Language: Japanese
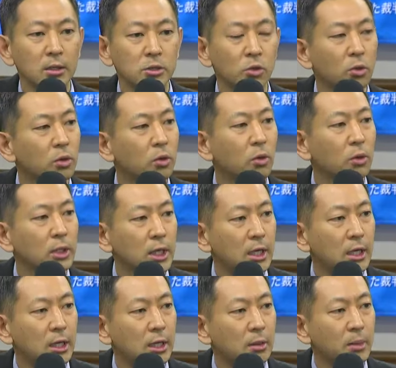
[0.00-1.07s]
状況
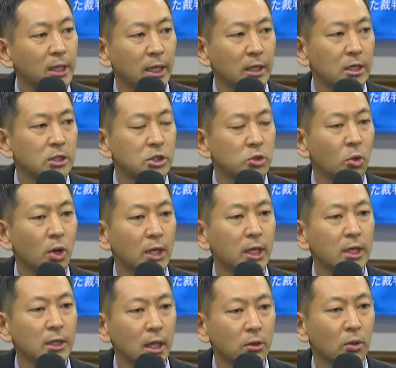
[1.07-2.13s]
にまで立証が
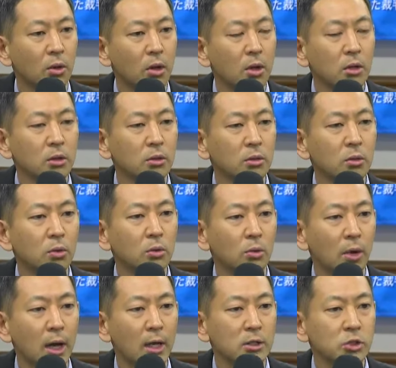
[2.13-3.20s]
できたということ
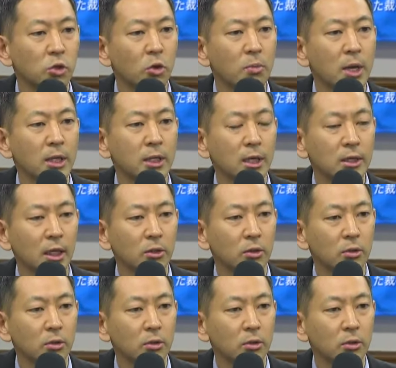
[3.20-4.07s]
は証明できたと。